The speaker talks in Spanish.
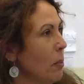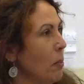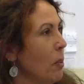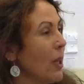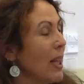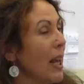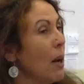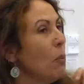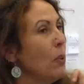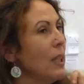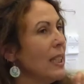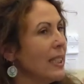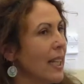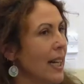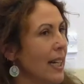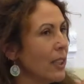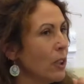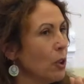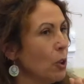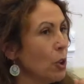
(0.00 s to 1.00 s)
porque algunas
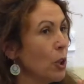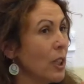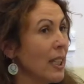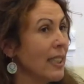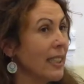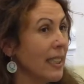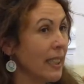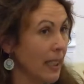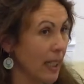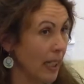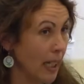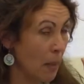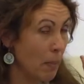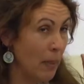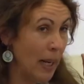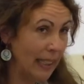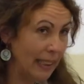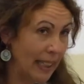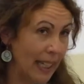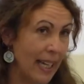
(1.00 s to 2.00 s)
de las cosas que,
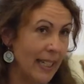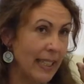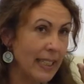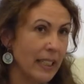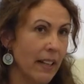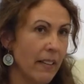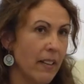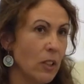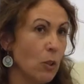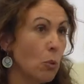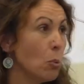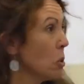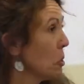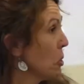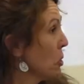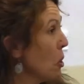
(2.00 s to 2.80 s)
plantean ese discurso,